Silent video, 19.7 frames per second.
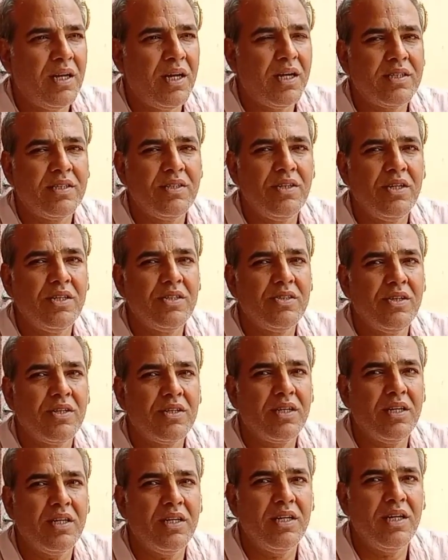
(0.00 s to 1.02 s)
রাখতে হয়
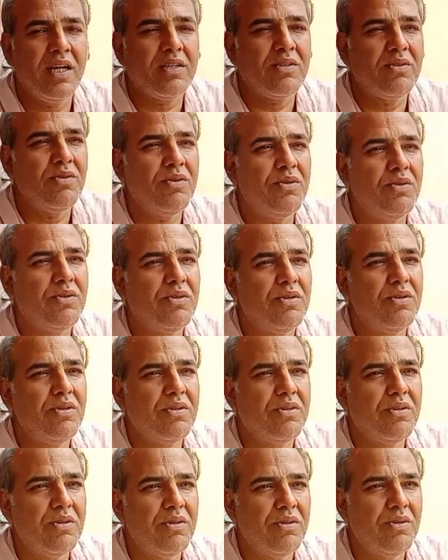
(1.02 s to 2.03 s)
সরকারের এত লক্ষ
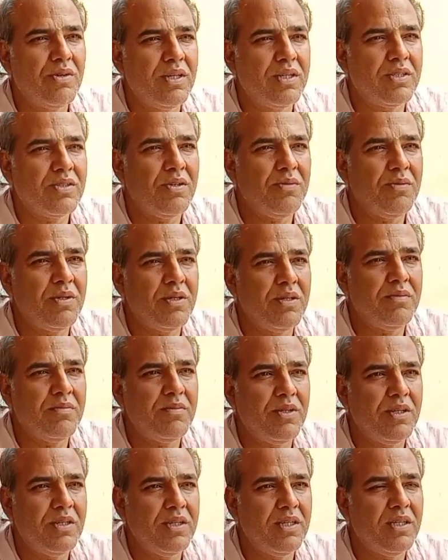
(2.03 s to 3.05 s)
লক্ষ লোকের
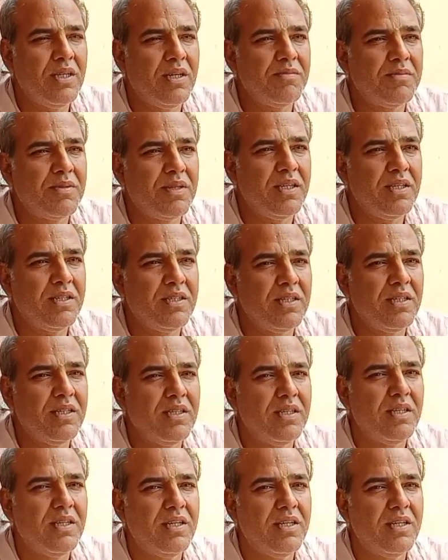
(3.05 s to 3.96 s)
সমাগম হয় এই রামকলিতে